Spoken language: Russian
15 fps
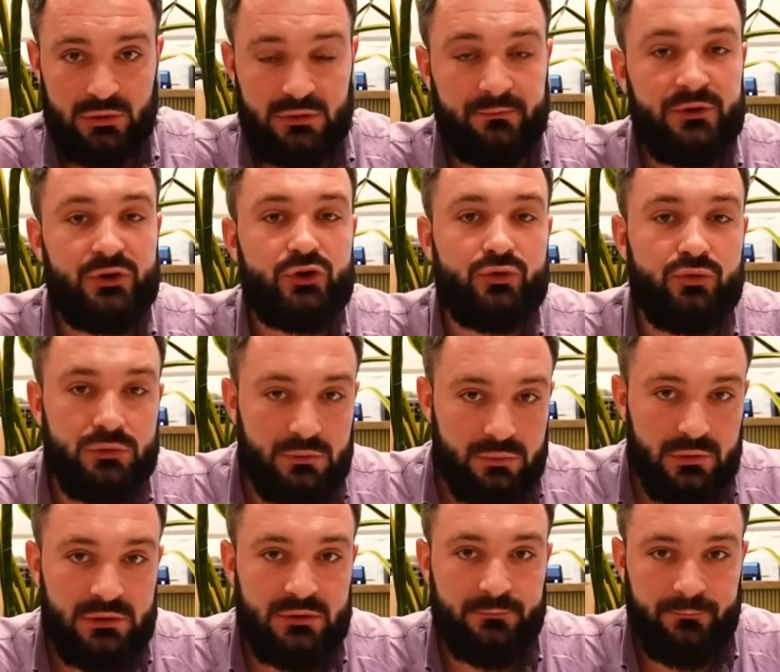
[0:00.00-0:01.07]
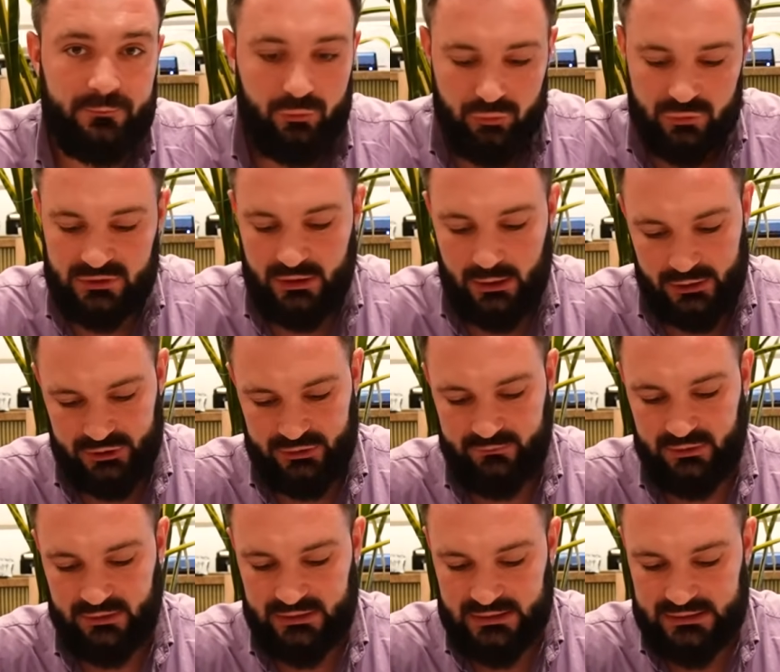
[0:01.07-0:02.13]
То есть вы чувствуете вкус
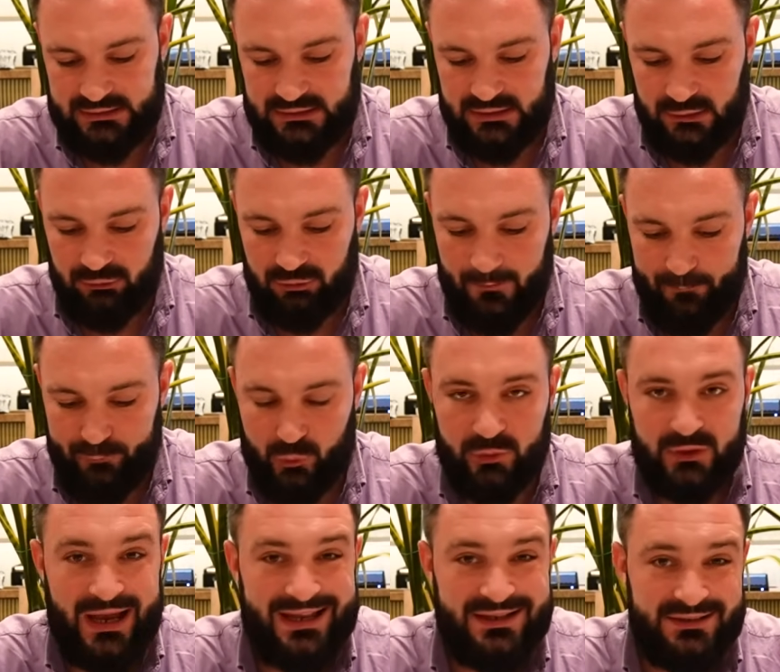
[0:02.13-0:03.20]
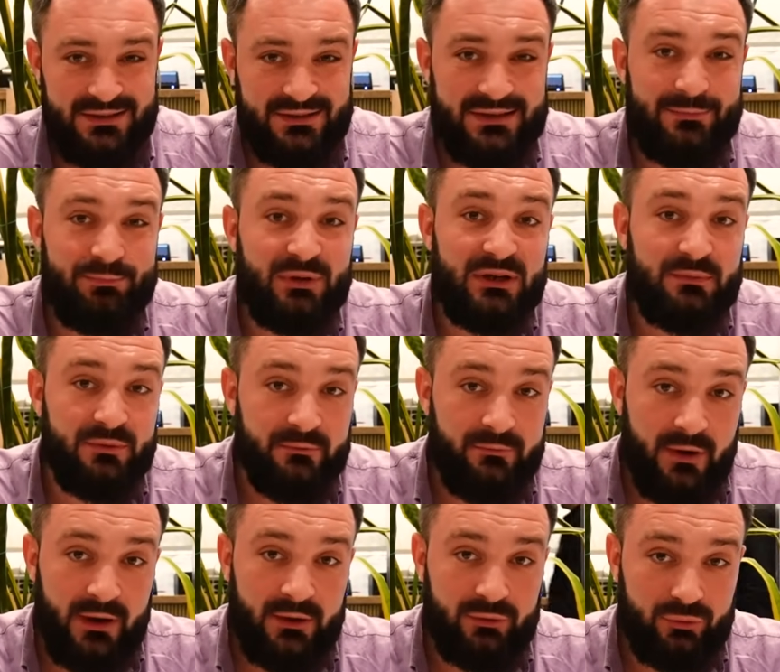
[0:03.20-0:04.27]
каждого ингредиента, но ни один не
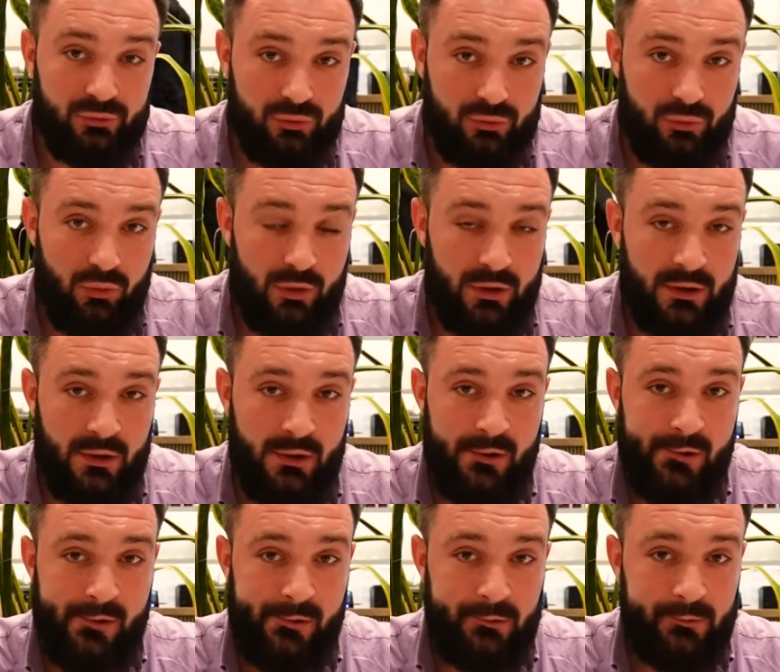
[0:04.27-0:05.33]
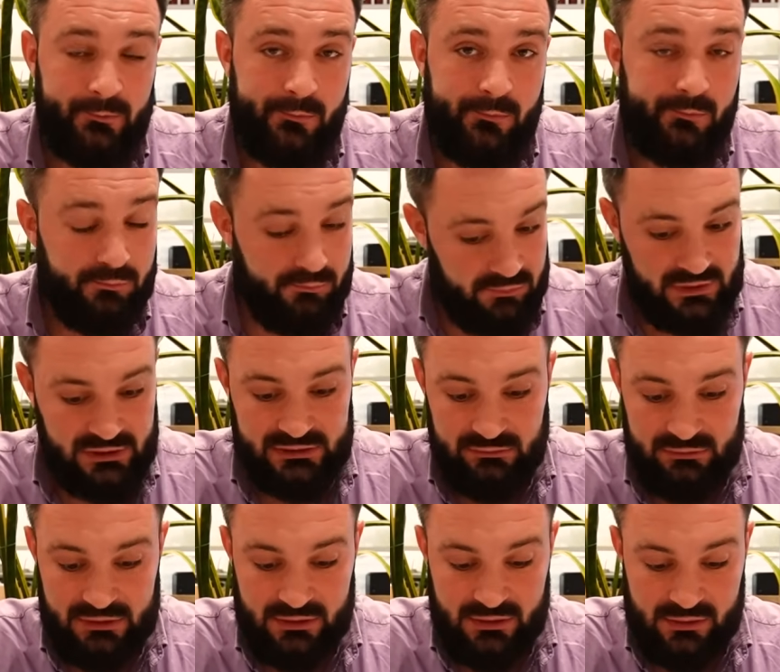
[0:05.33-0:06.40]
перебивает другой.
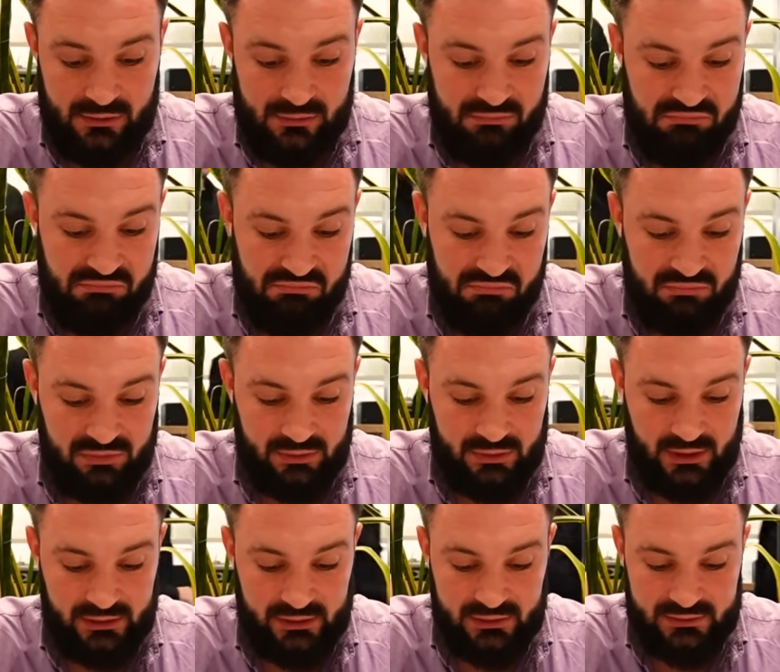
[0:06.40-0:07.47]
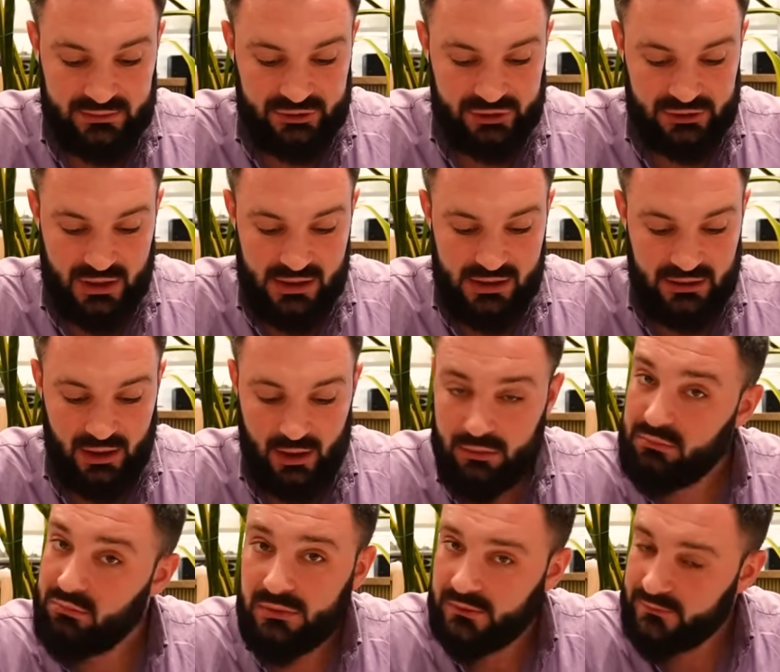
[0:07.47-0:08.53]
Действительно, таких сочетаний
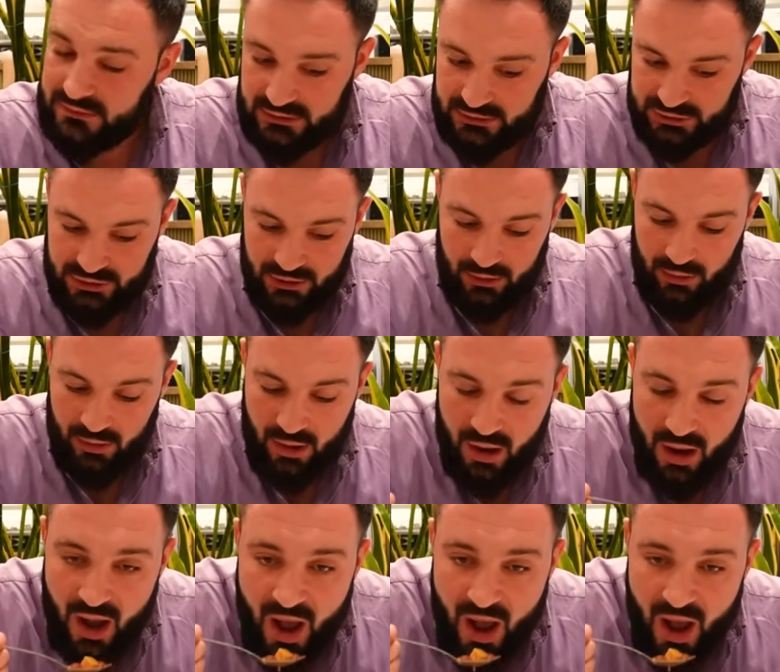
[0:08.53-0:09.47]
я не встречал.